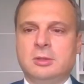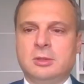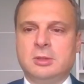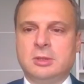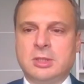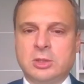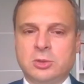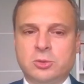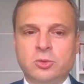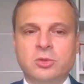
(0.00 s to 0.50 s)

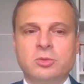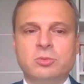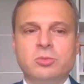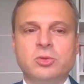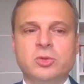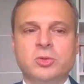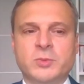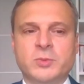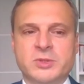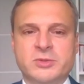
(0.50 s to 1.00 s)
э, который
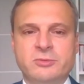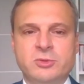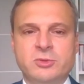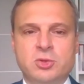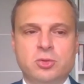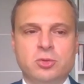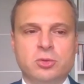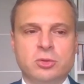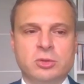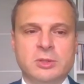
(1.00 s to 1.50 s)
будет
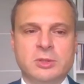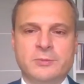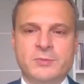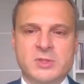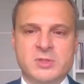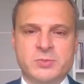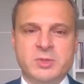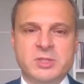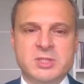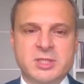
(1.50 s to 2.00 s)
посвящен
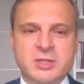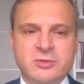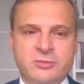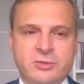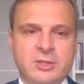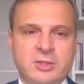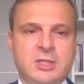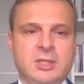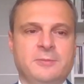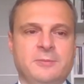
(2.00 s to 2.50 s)

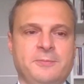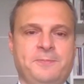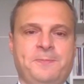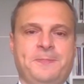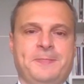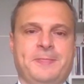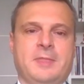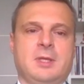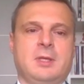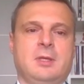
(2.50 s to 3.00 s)
специфике
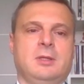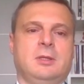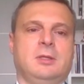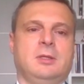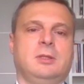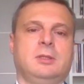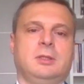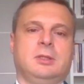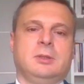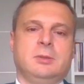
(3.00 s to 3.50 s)
э,
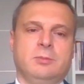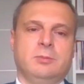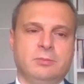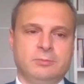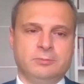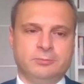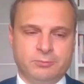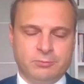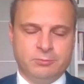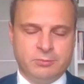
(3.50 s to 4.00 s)

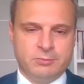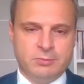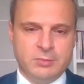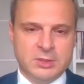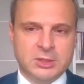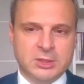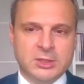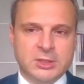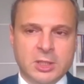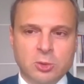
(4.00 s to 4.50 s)

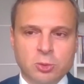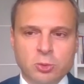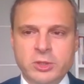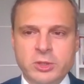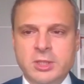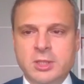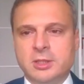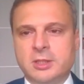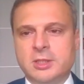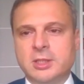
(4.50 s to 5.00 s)

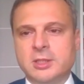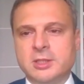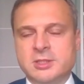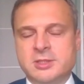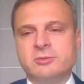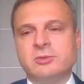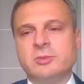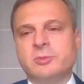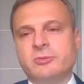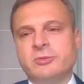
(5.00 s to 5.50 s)
методологии
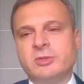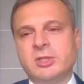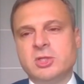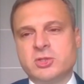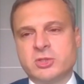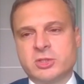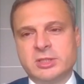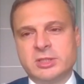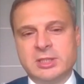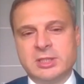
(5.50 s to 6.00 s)

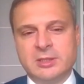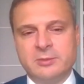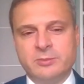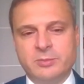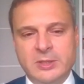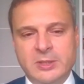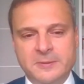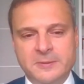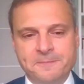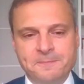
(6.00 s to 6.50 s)
когнитивно-поведенческой
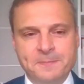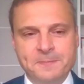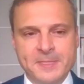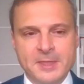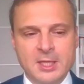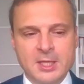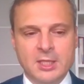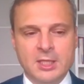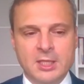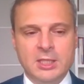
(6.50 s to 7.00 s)
терапии.
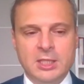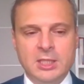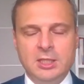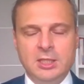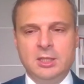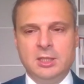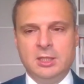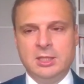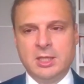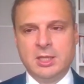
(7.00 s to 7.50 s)

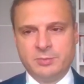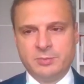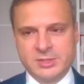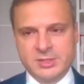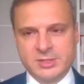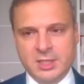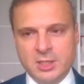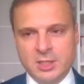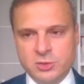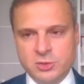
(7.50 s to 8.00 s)
И я
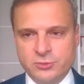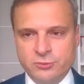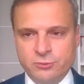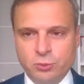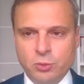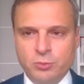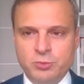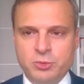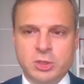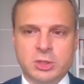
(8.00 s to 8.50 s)
постараюсь
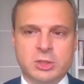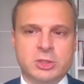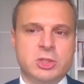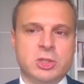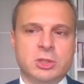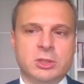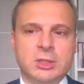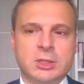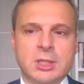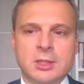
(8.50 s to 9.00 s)
в общих
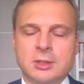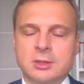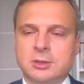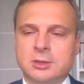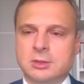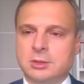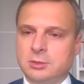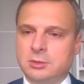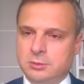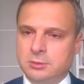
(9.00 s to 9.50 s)

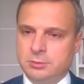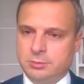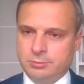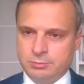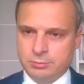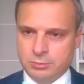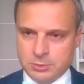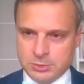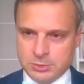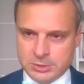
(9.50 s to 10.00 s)
чертах э,
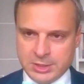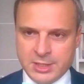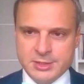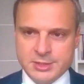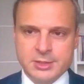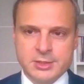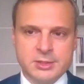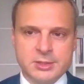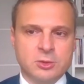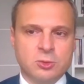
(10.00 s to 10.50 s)

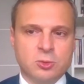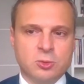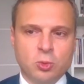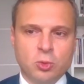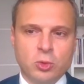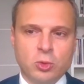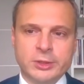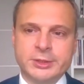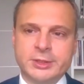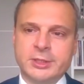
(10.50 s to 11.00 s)
тезисно,
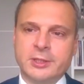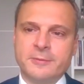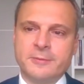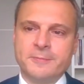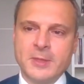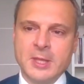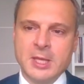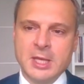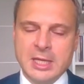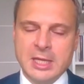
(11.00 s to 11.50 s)

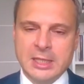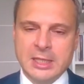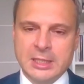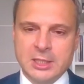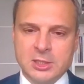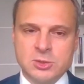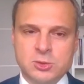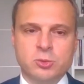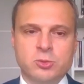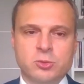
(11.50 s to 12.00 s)
коротко
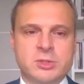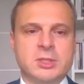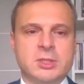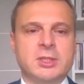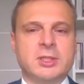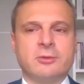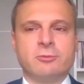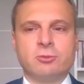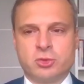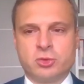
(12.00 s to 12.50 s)
коснуться
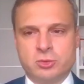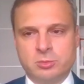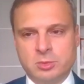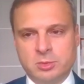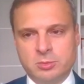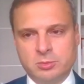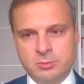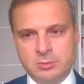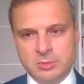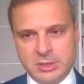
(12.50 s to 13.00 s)
того, что
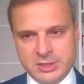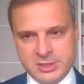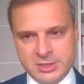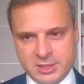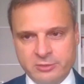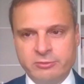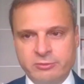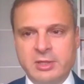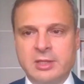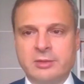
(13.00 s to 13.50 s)
мы
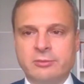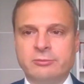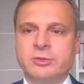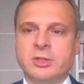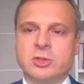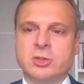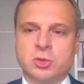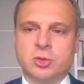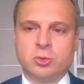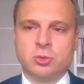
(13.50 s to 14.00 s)
раскрываем в
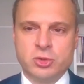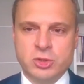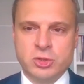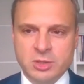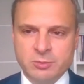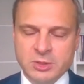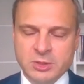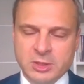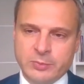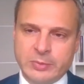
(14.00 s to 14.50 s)
наших
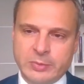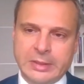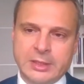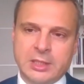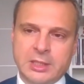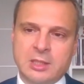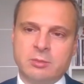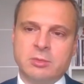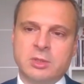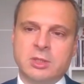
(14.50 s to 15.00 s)
учебных
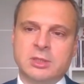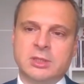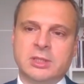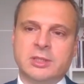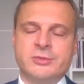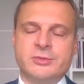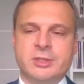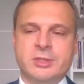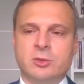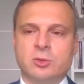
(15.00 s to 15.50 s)
программах
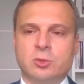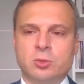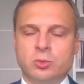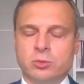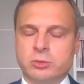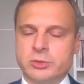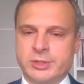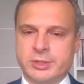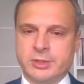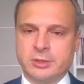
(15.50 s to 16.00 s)
на всех
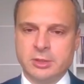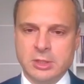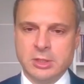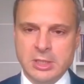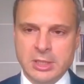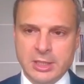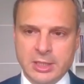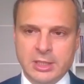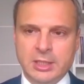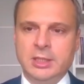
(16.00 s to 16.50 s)
курсах
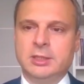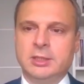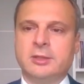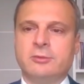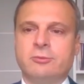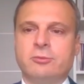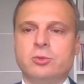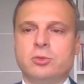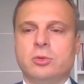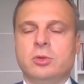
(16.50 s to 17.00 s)
и
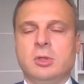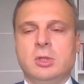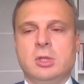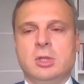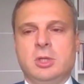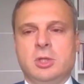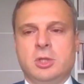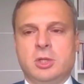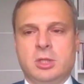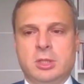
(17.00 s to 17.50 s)
того,
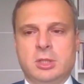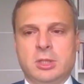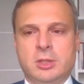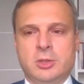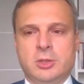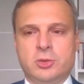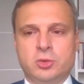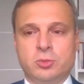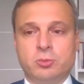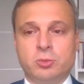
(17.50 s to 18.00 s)

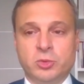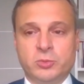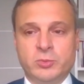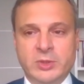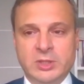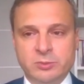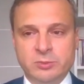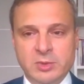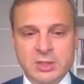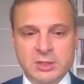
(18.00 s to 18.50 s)
э, что будет
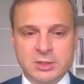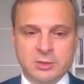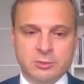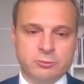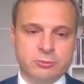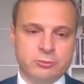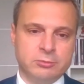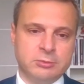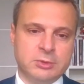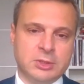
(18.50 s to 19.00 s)

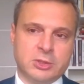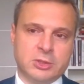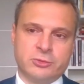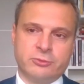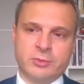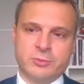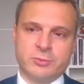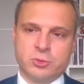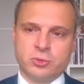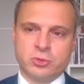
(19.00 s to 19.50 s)
предметом
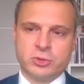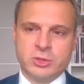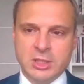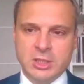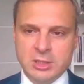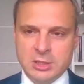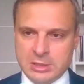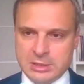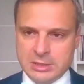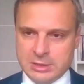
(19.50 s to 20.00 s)
нашего
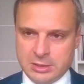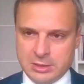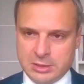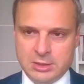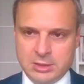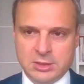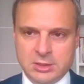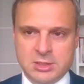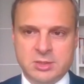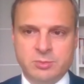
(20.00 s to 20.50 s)
обсуждения
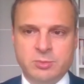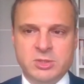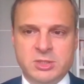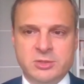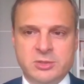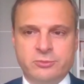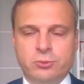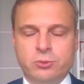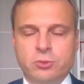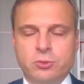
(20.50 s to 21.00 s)
и на
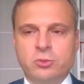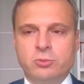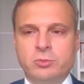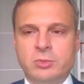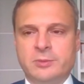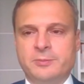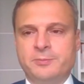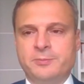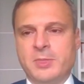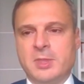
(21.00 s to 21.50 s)

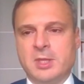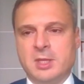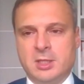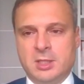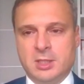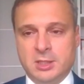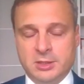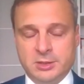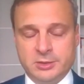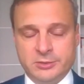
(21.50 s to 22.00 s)
CBT-форуме
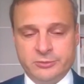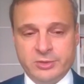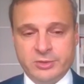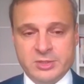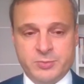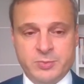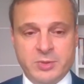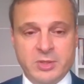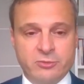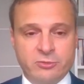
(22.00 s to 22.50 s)

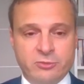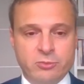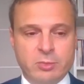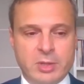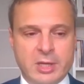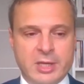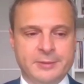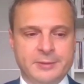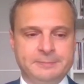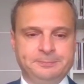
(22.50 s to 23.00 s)
21 э,
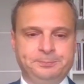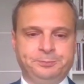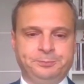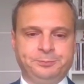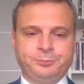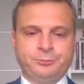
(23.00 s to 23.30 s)
мая.